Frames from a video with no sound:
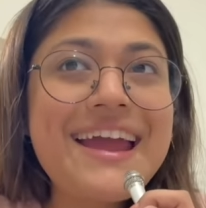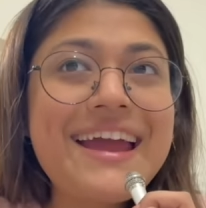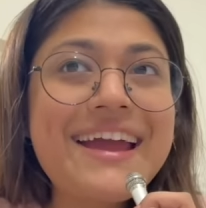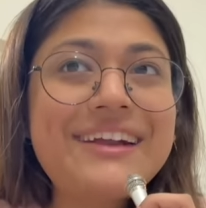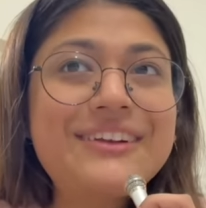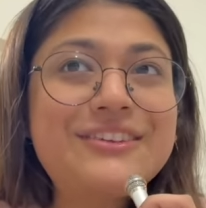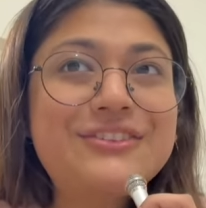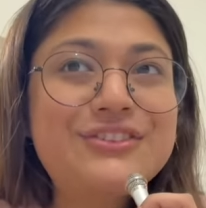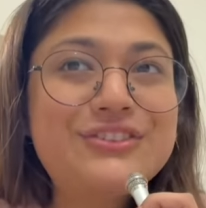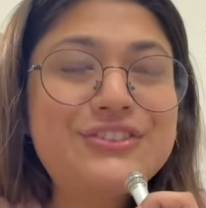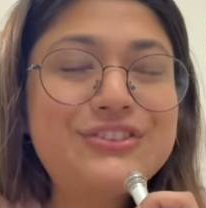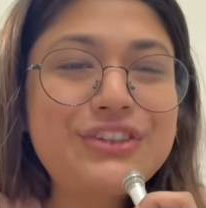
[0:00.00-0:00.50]

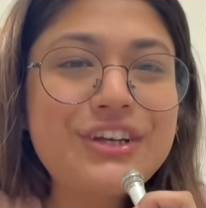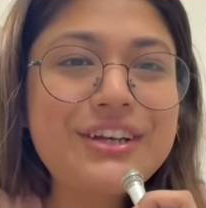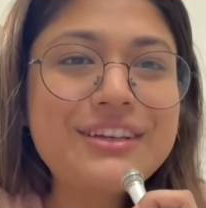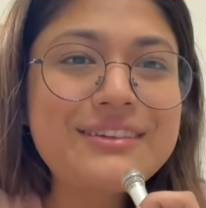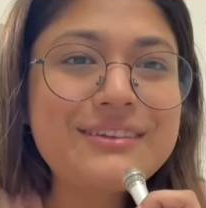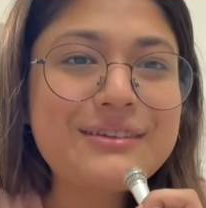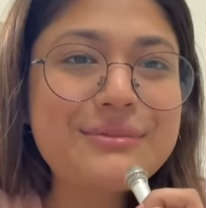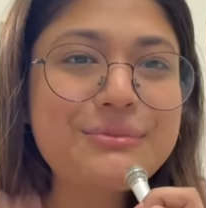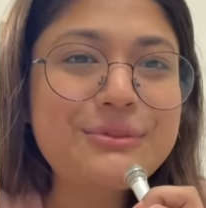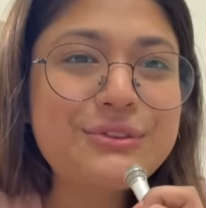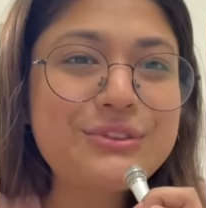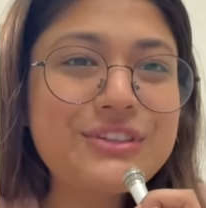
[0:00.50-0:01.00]
इट्स
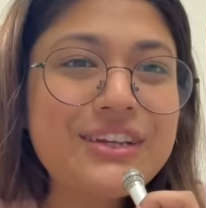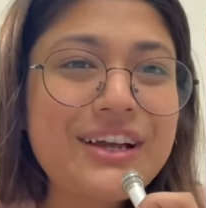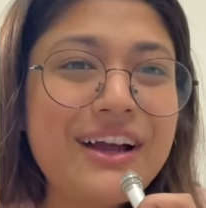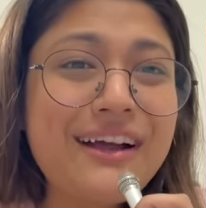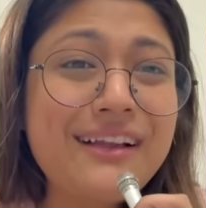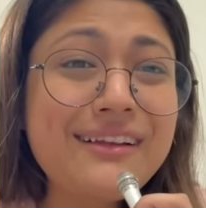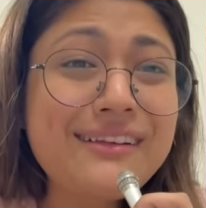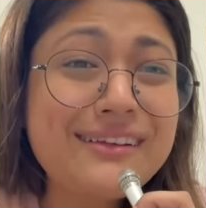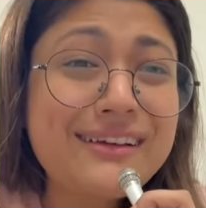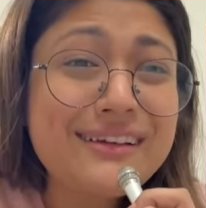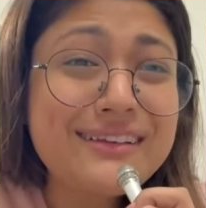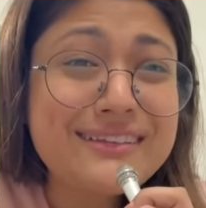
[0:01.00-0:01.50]
जस्ट मुझे
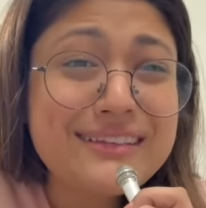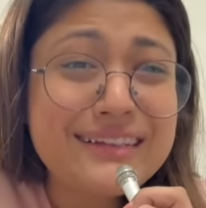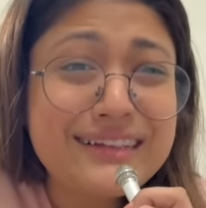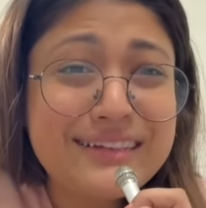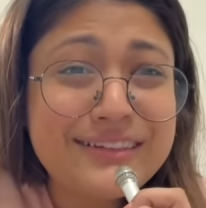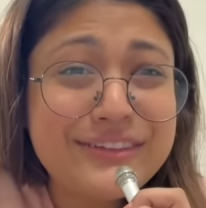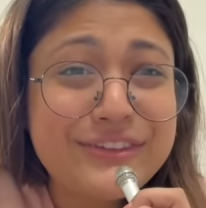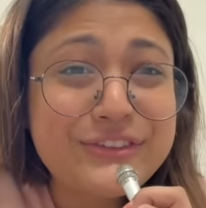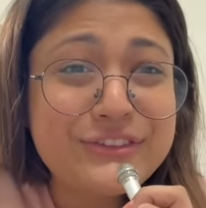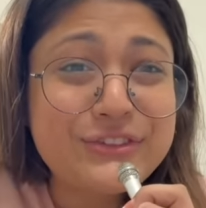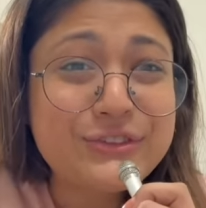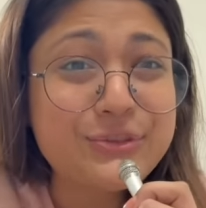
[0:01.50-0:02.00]
हल्का सा
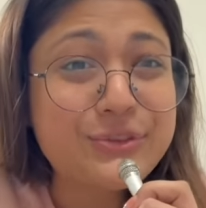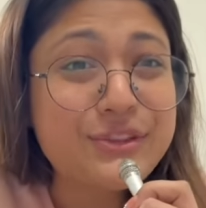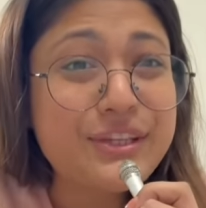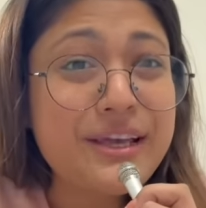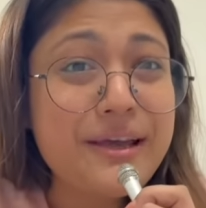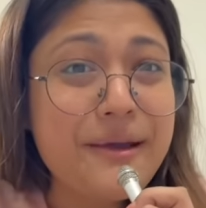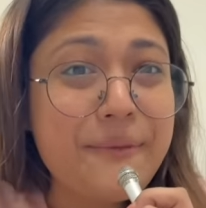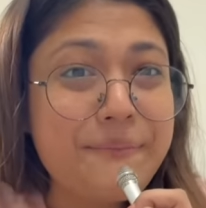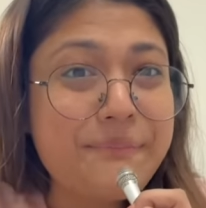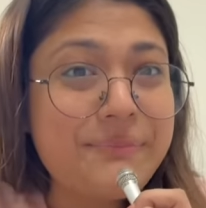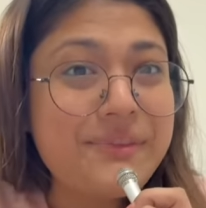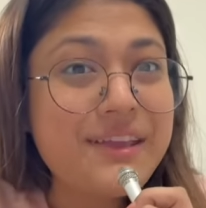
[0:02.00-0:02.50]
क्रिंज होता है
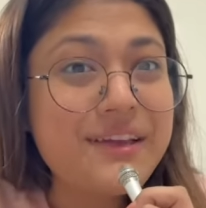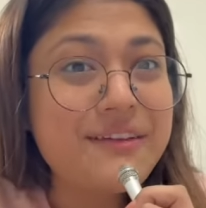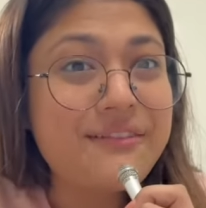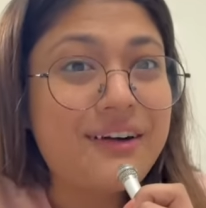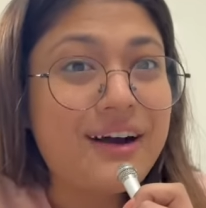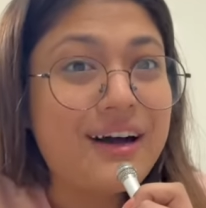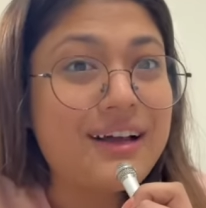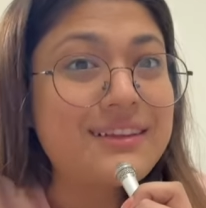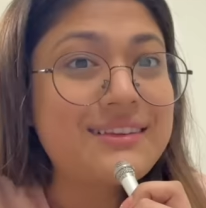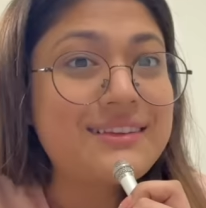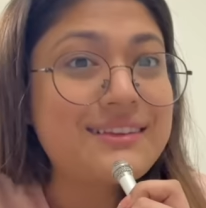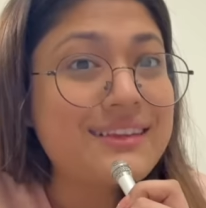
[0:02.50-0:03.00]
अपनी
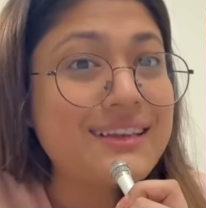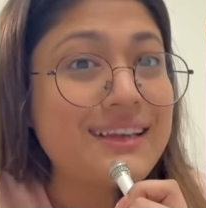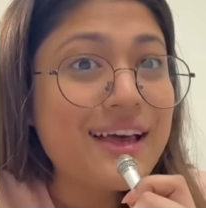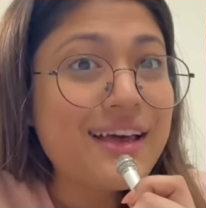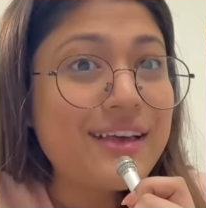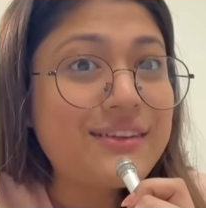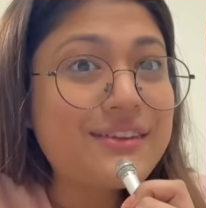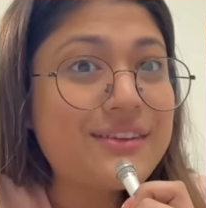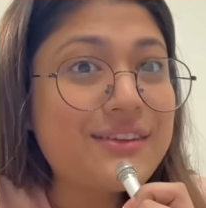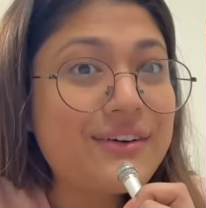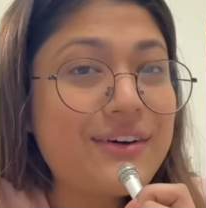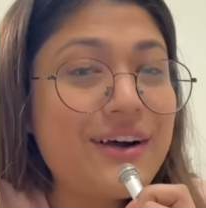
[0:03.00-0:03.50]
आवाज से
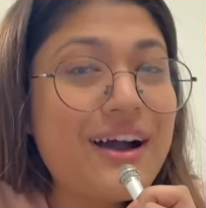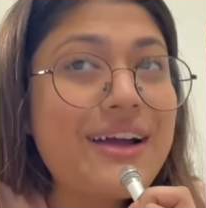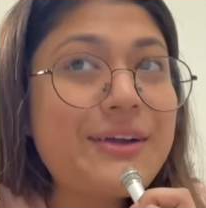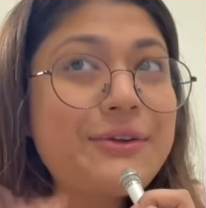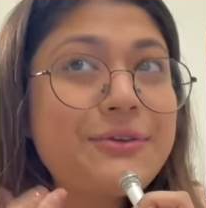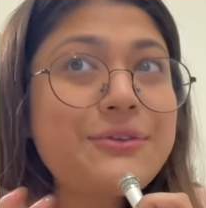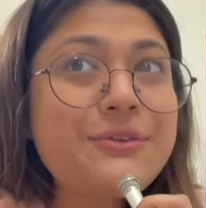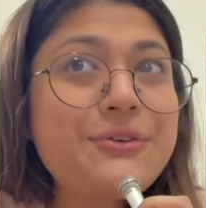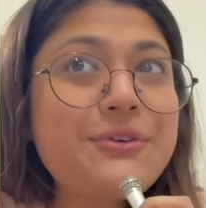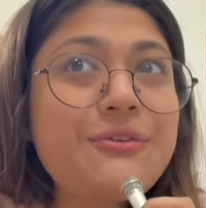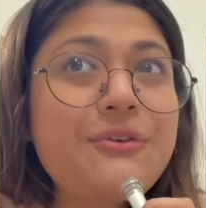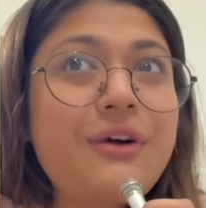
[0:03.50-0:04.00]
सो आई
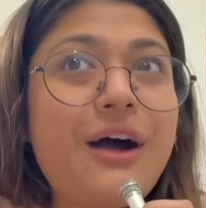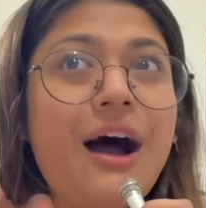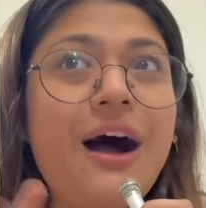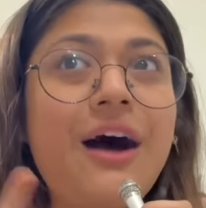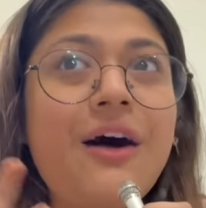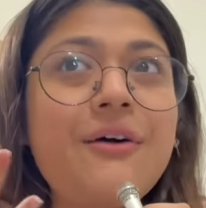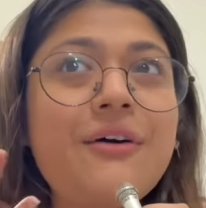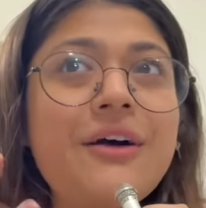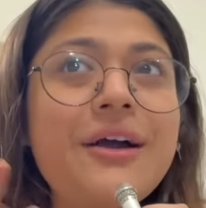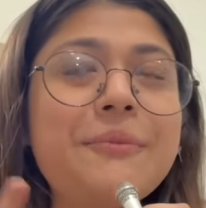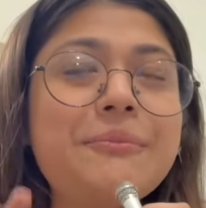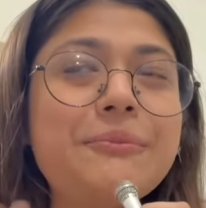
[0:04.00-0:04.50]
डोंट नो
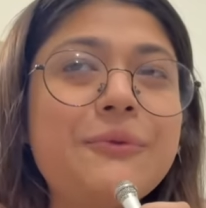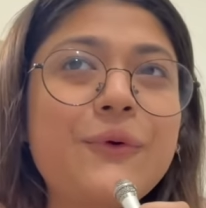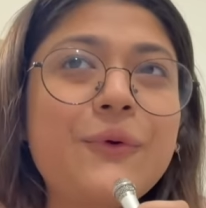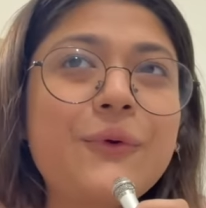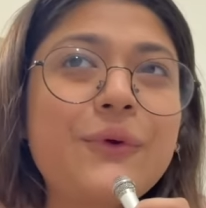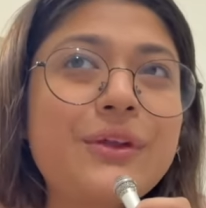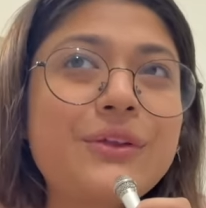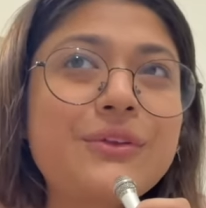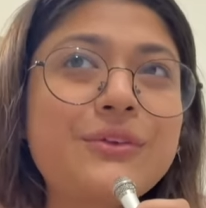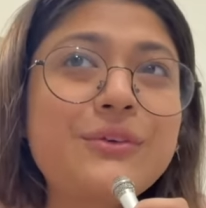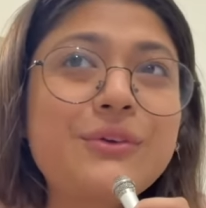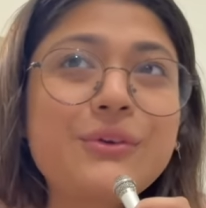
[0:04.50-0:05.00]
हाउ आई एम
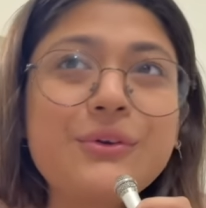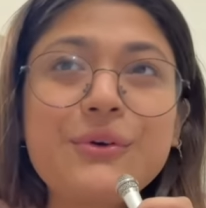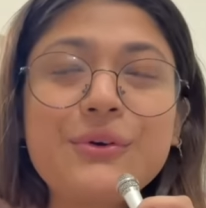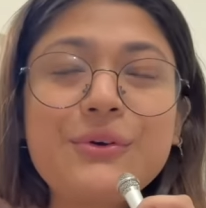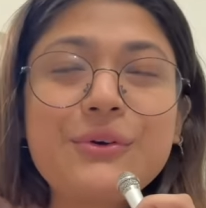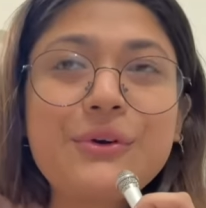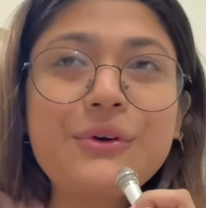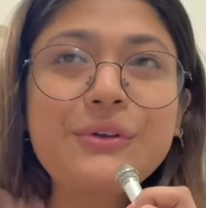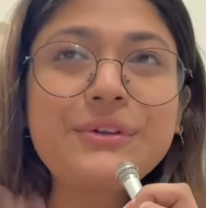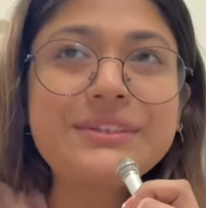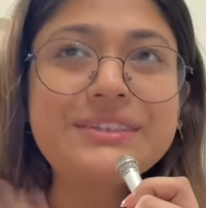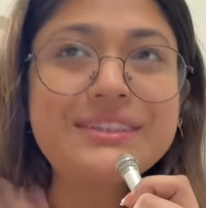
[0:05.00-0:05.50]
गोइंग टू
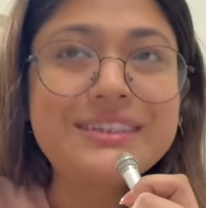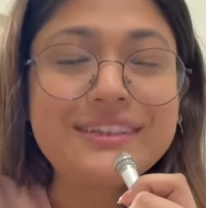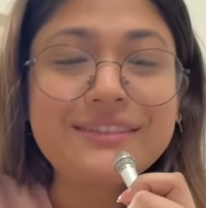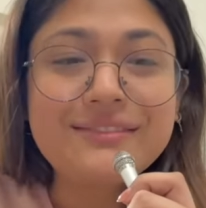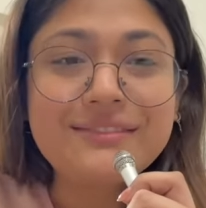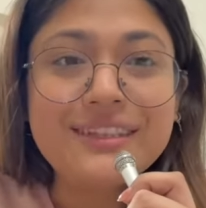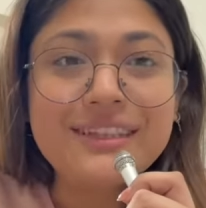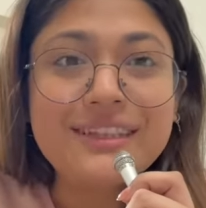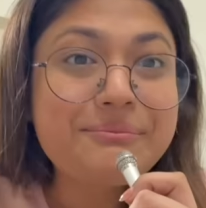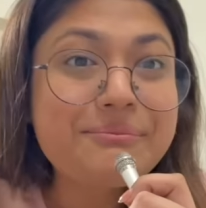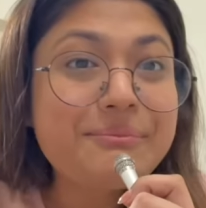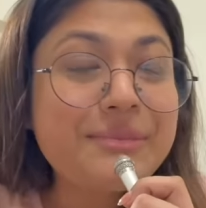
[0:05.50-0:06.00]
लुक ऑन टी
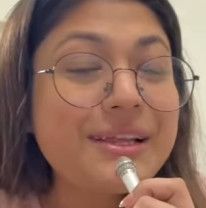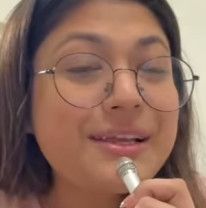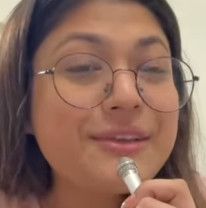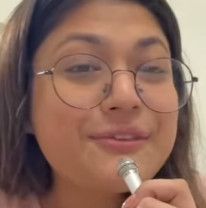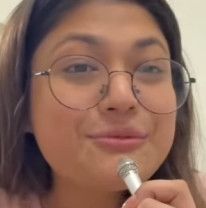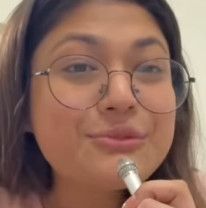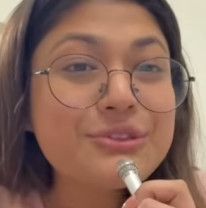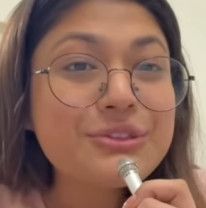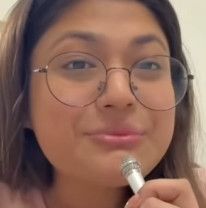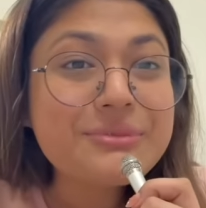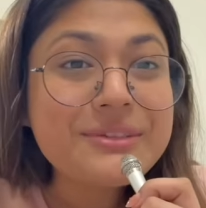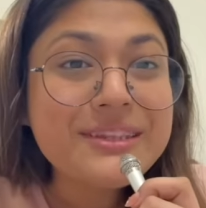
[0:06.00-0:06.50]
वी प्लीज
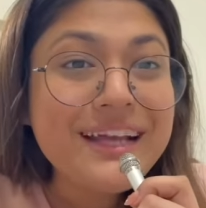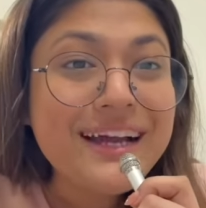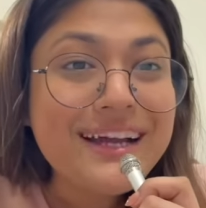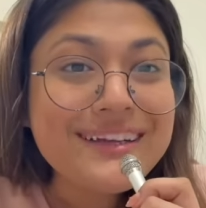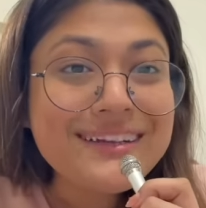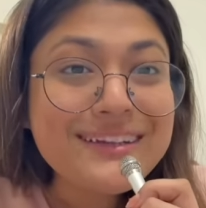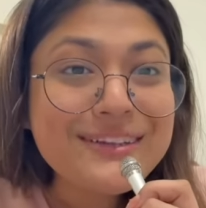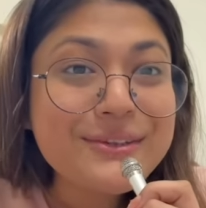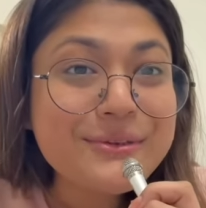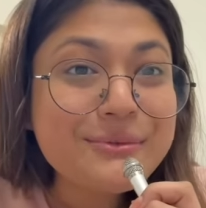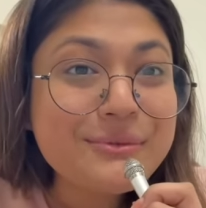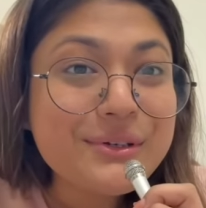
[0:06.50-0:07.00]
मुझे
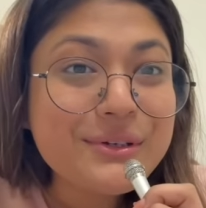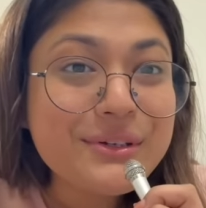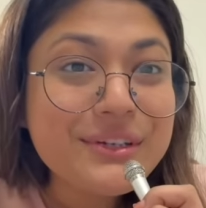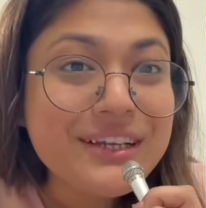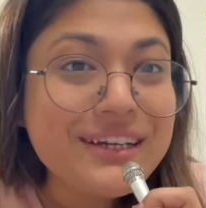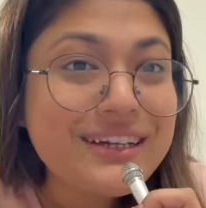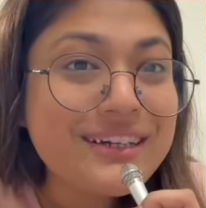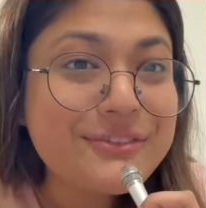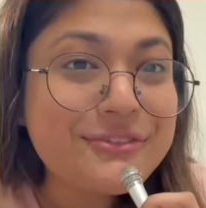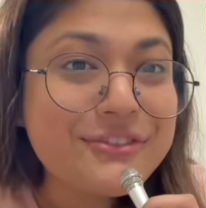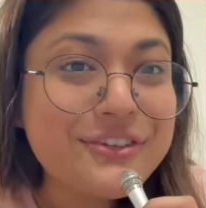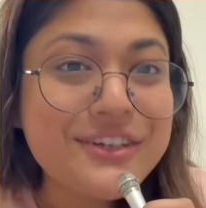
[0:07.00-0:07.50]
बताना तुम लोगों ने
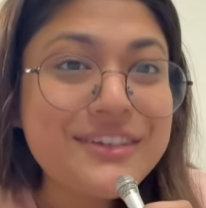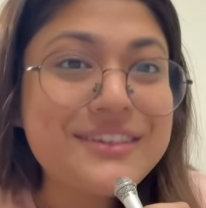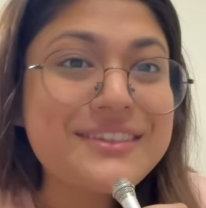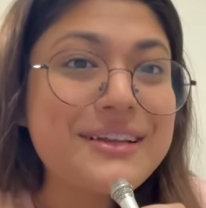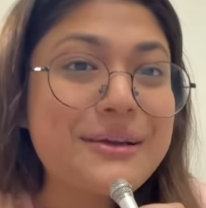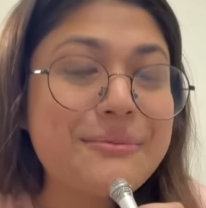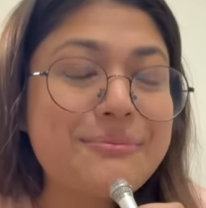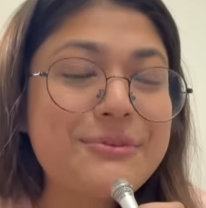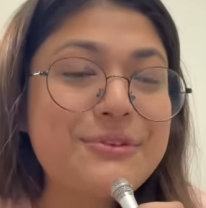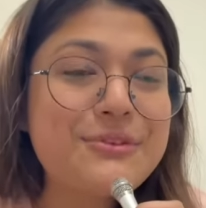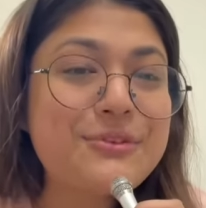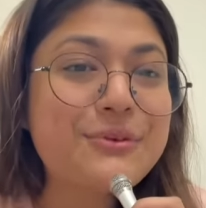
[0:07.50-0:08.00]
अगर फर्स्ट
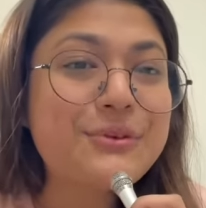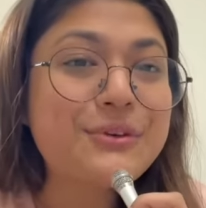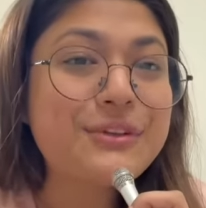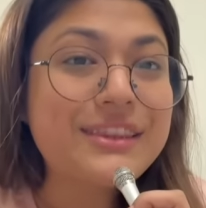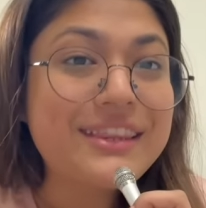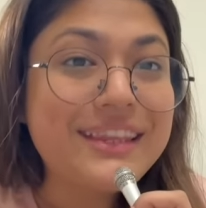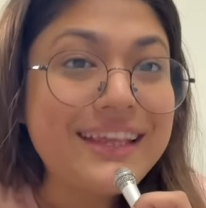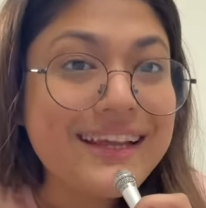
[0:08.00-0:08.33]
एपिसोड